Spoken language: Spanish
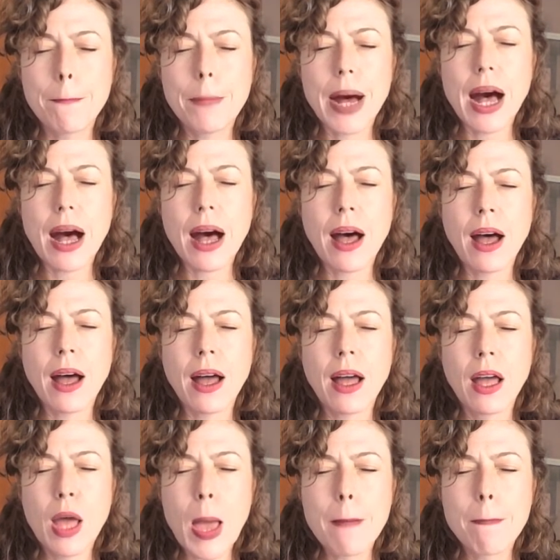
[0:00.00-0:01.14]
Pa,
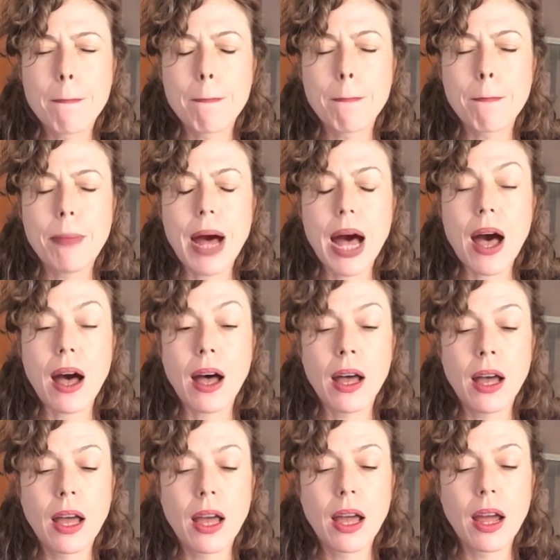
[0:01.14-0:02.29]
pa.
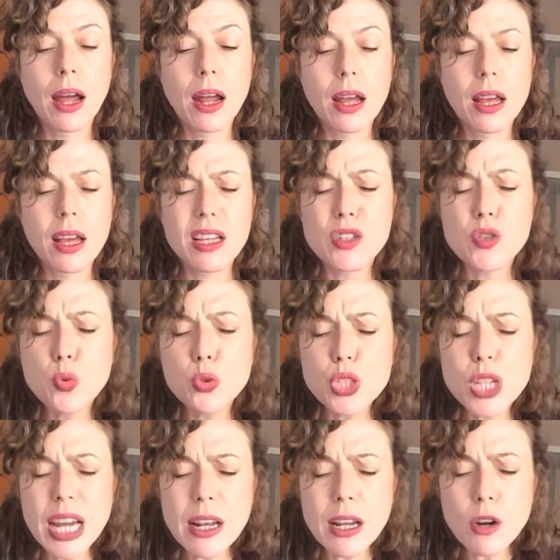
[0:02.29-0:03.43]

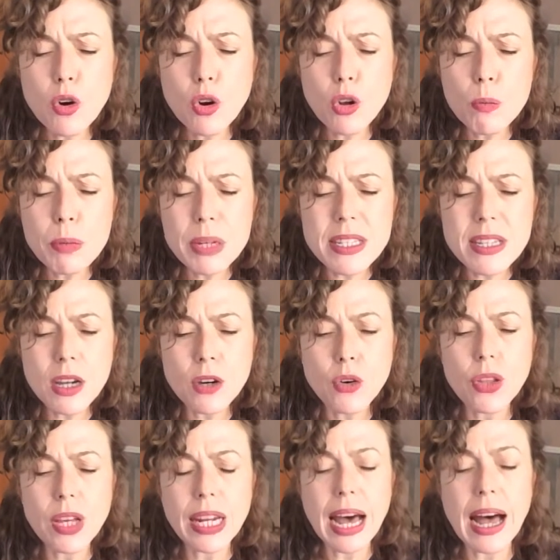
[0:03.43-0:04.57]
Escucha el golpe seco
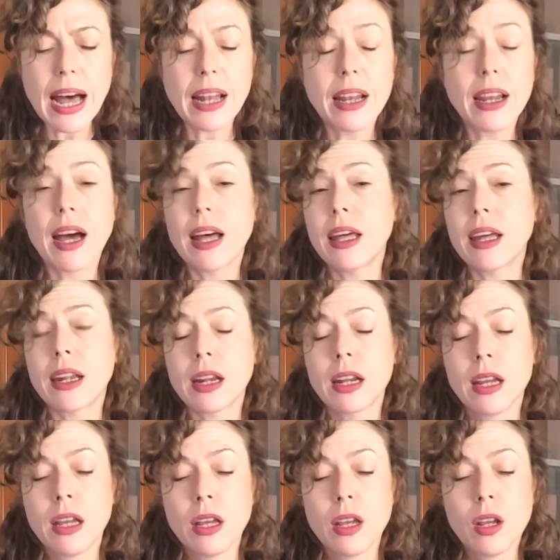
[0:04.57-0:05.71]
de la al caer
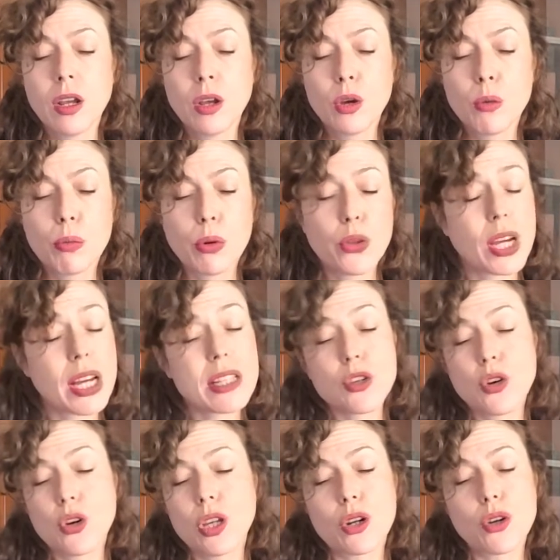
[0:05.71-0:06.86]
podrás
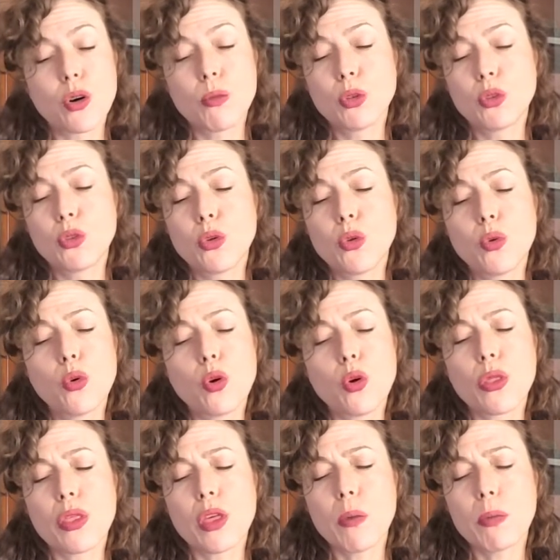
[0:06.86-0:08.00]
oír como todo un
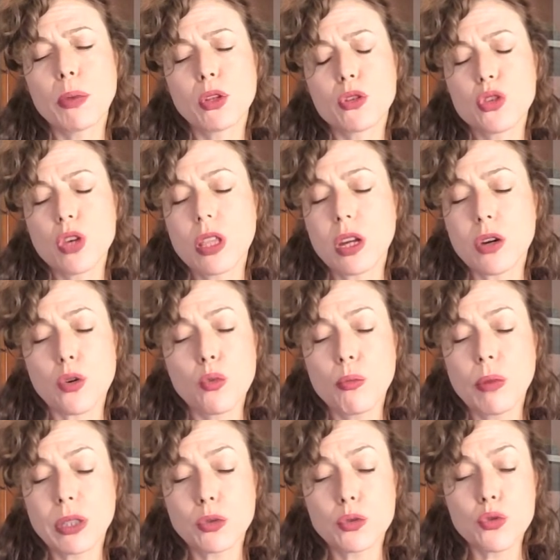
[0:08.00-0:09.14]
concepto se
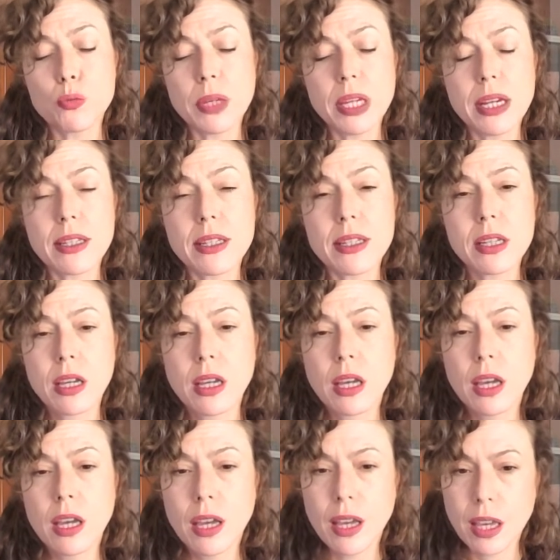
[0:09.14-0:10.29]
derrumba a tus pies
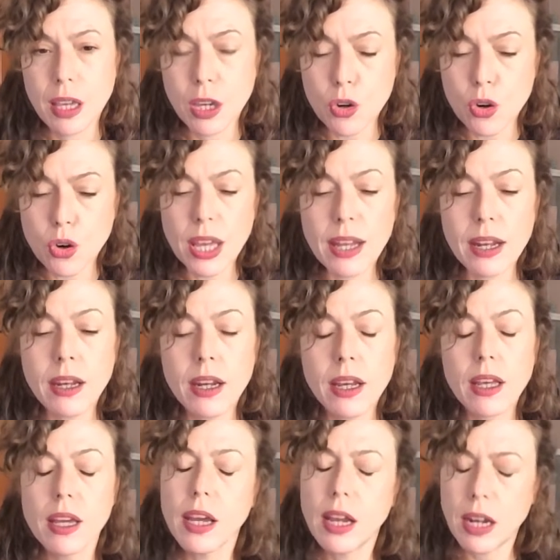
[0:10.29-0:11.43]
y con él
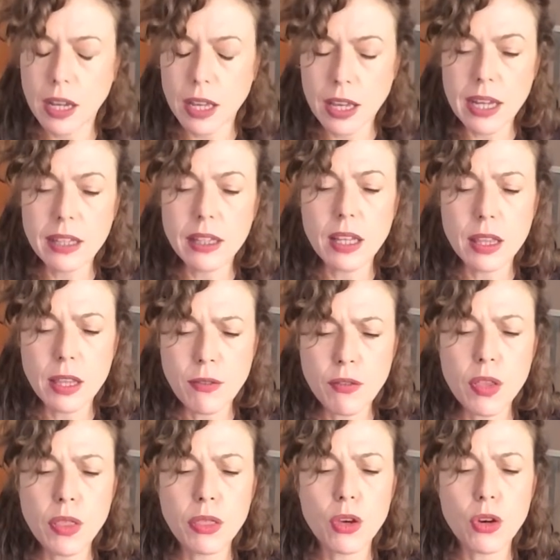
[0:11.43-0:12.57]
el gigante
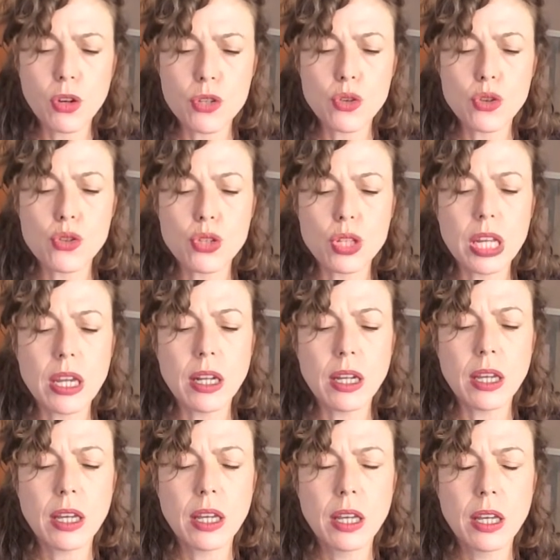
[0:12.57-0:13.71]
edificio que sostiene.